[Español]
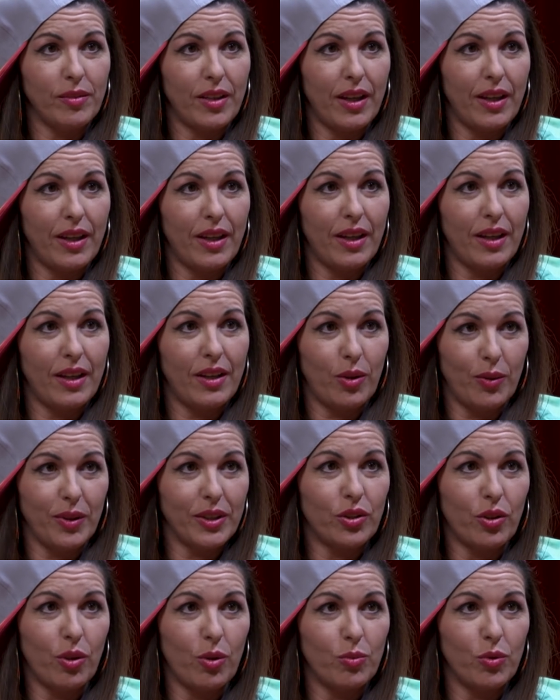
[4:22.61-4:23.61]
De, ¿Lo ve
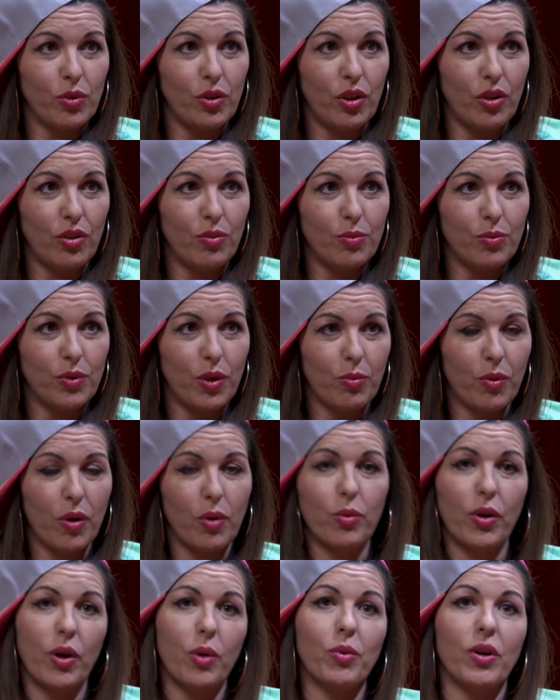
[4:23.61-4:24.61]
todo el mundo? Sí, sí,
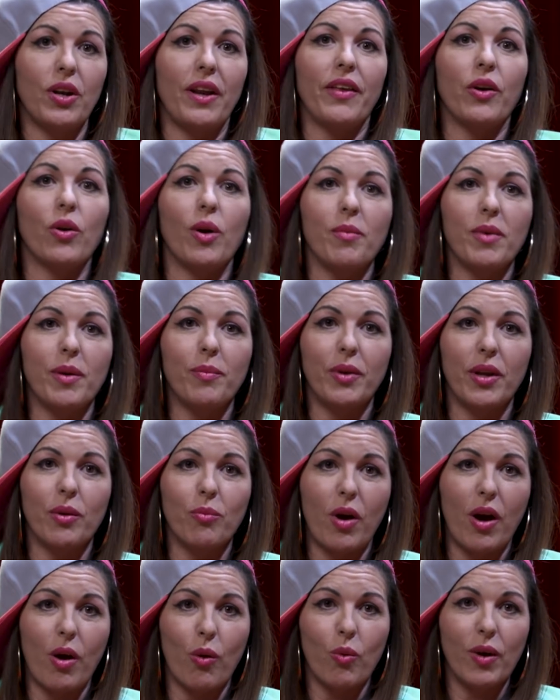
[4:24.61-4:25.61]
Bueno, pues le digo a mi
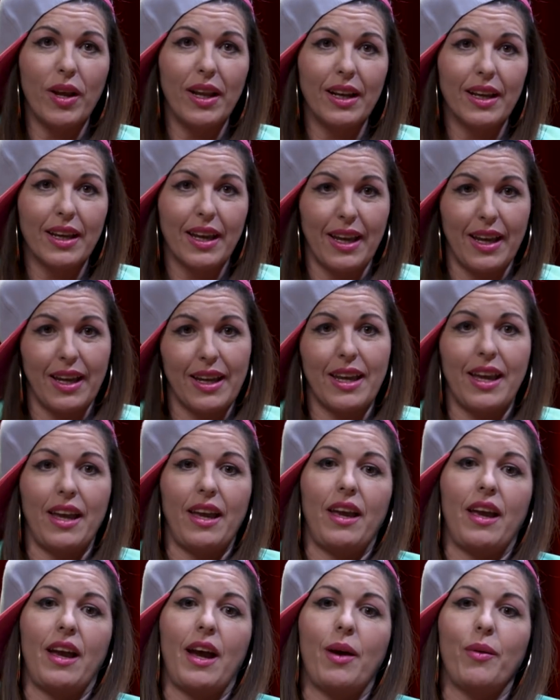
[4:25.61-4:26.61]
primo, a Will,
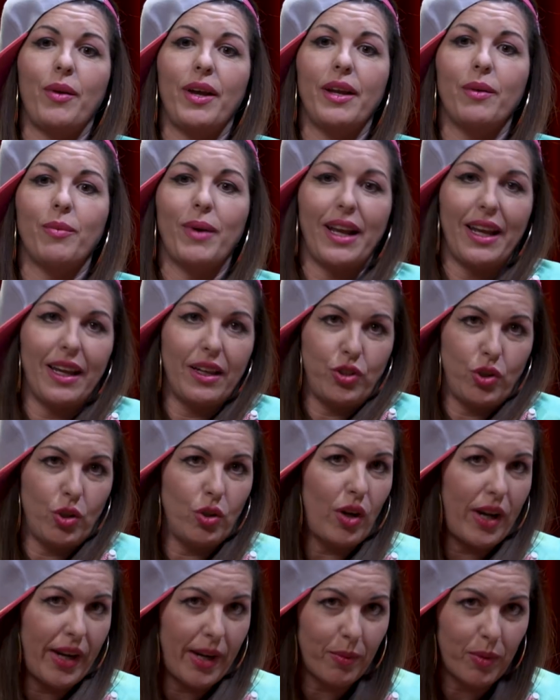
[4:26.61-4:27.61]
que, a ver, vale,
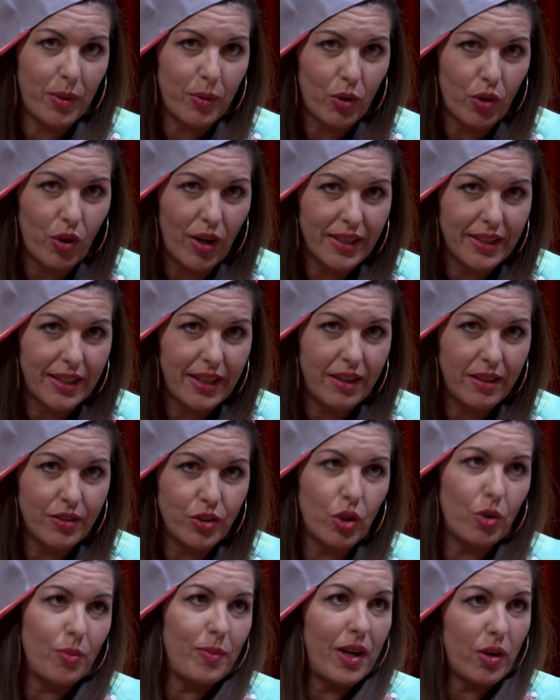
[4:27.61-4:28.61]
yo ahora vivo allí,
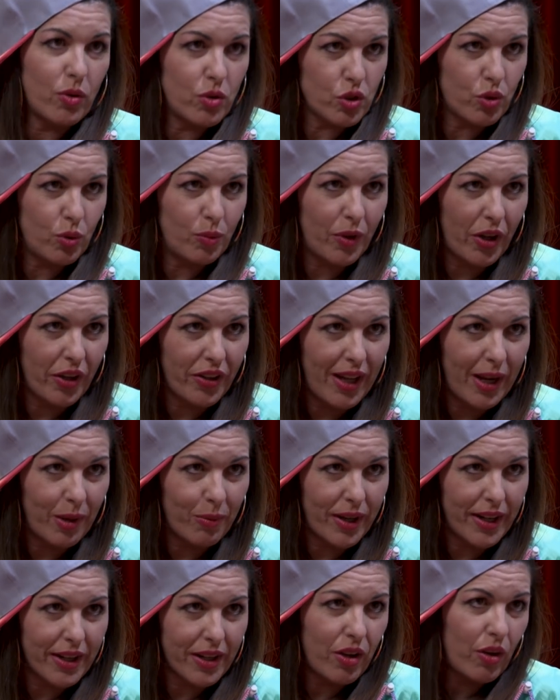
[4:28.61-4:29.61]
yo me acostumbro allá al
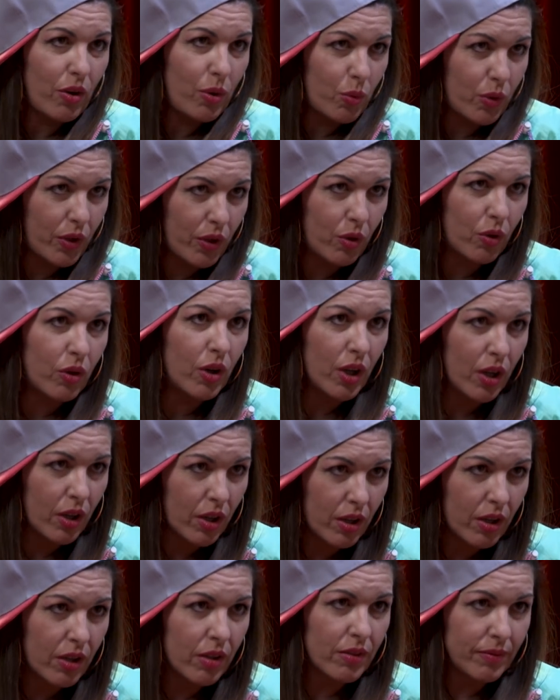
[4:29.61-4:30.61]
barrio y bueno,
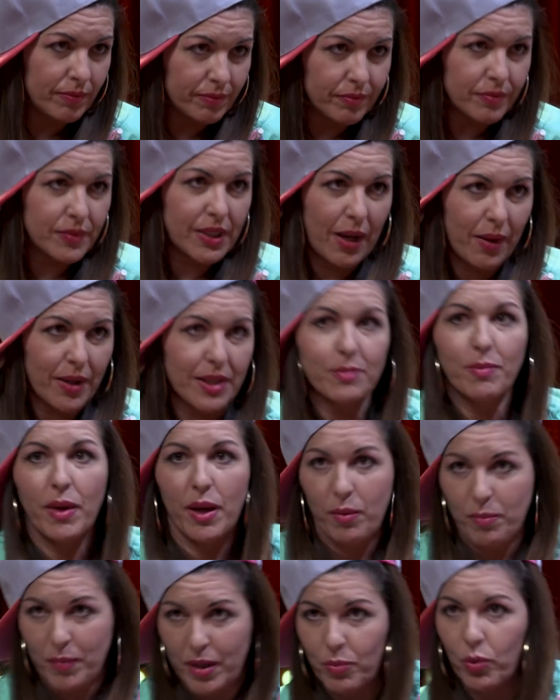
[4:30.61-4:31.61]
¿sabes?
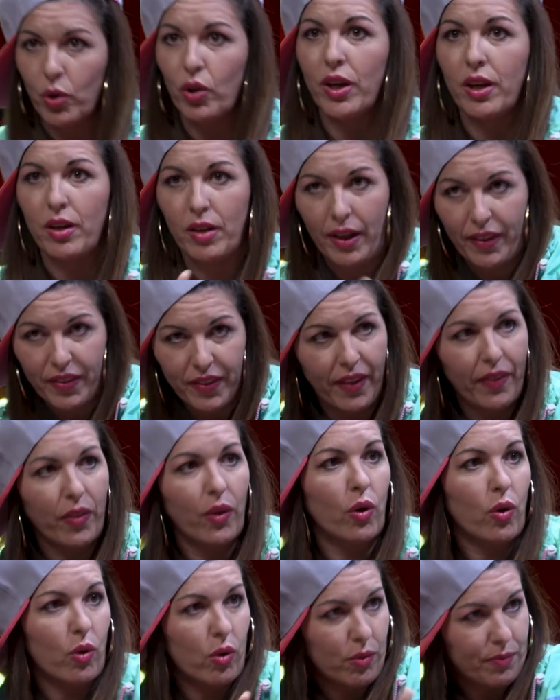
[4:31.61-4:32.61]
Me, me voy
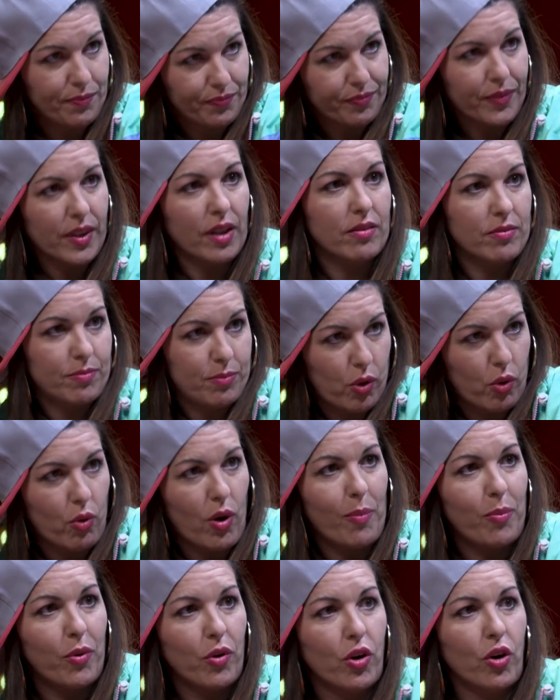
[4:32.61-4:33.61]
haciendo poco
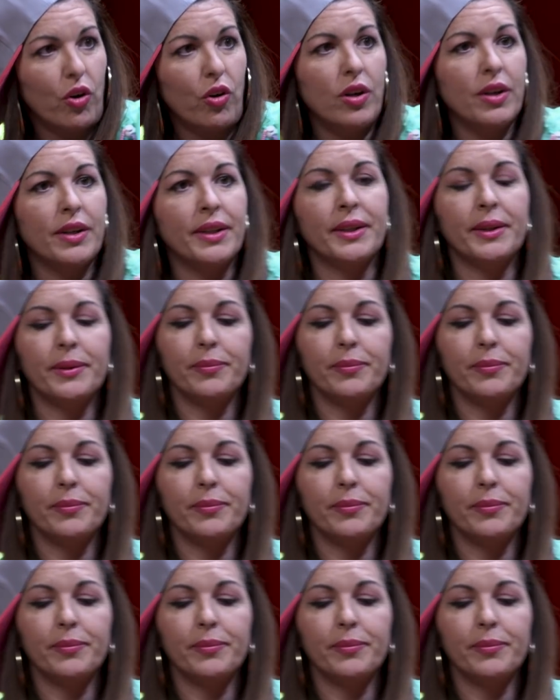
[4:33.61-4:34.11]
a poco.